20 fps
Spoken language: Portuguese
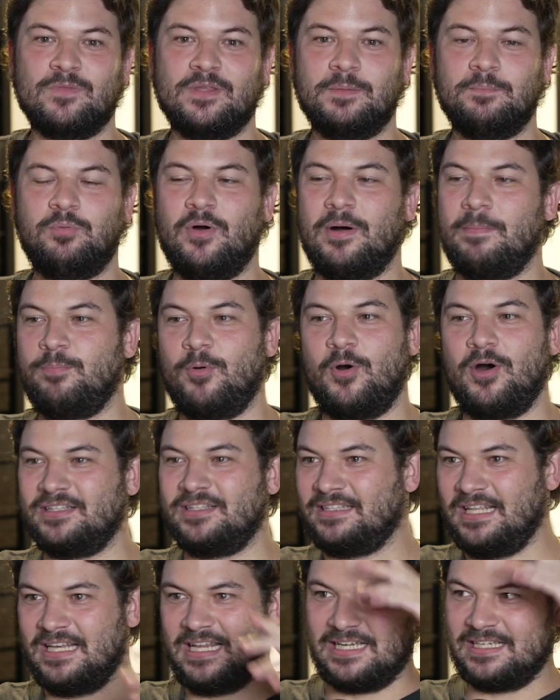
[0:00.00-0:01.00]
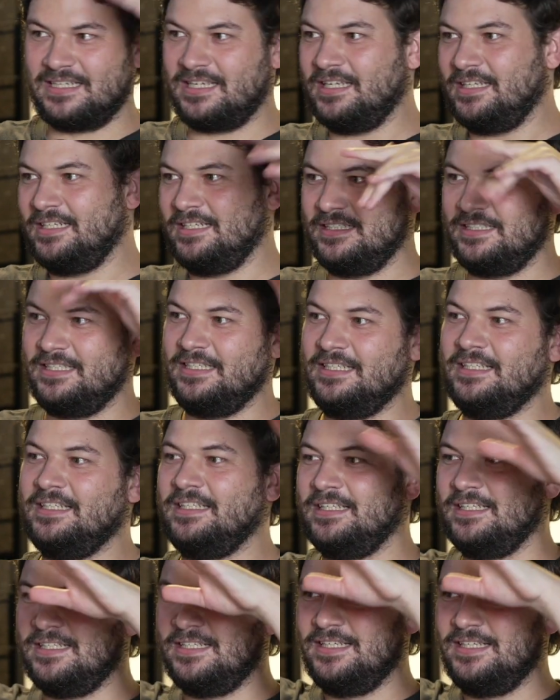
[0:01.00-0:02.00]
pô, a porta lá que,
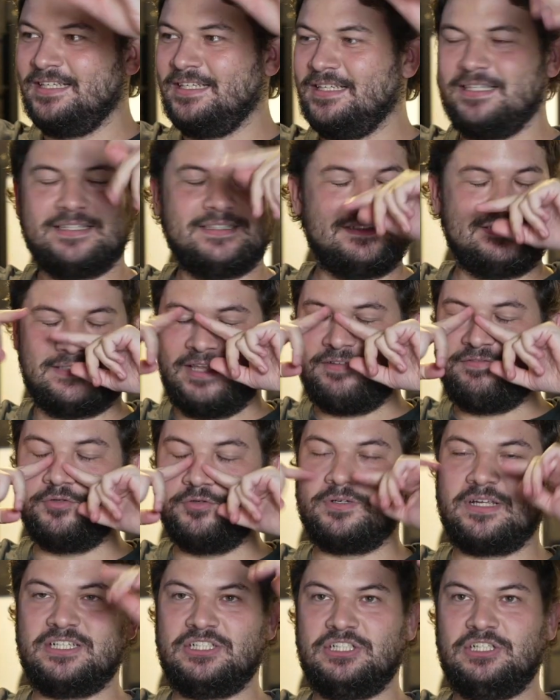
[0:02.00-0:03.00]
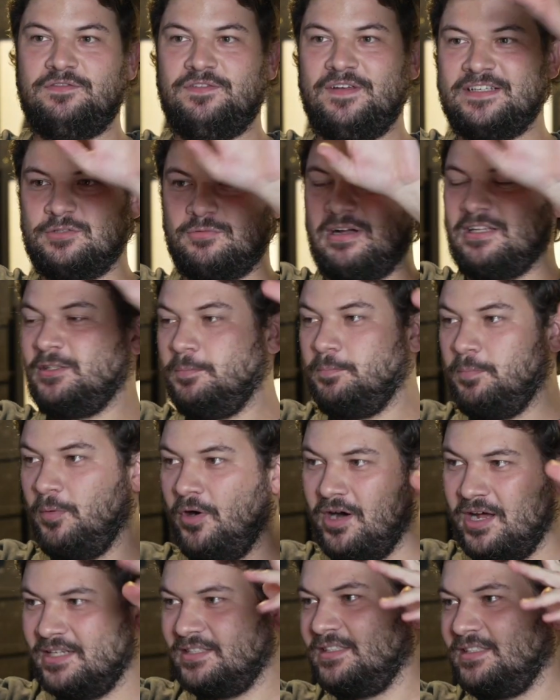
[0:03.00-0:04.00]
que. Teve um que a gente fez quatro
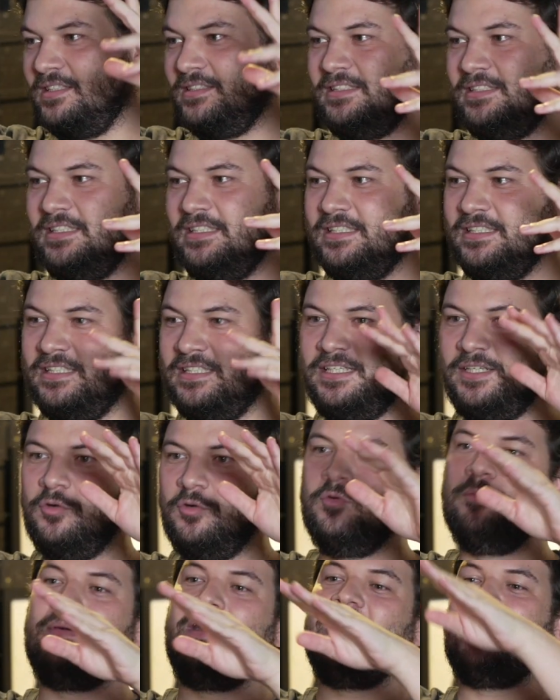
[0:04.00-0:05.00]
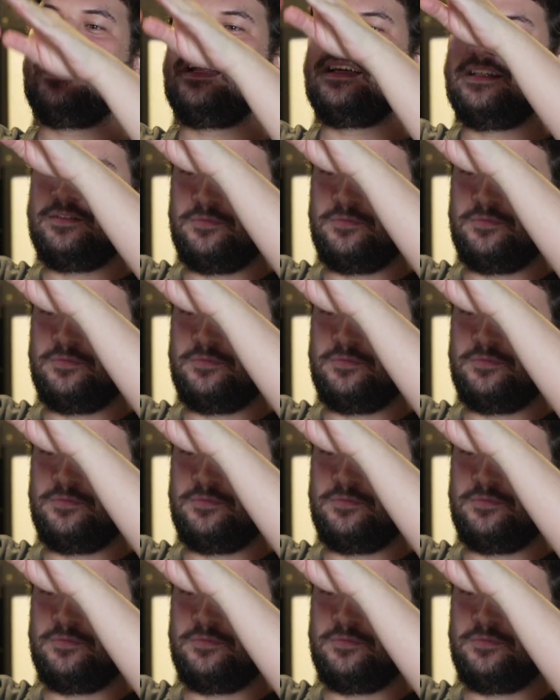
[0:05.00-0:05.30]
portas e uma era